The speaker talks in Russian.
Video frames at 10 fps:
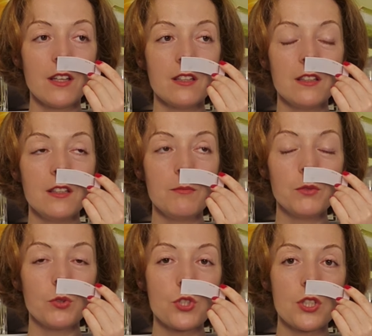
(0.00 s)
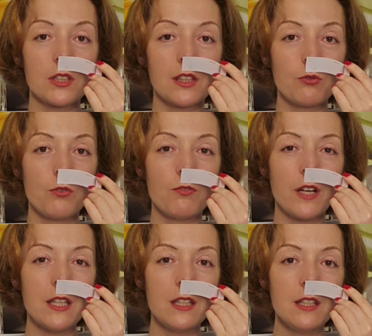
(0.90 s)
немножечко такой
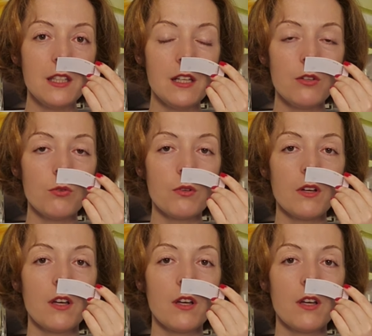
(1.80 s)
ванилью,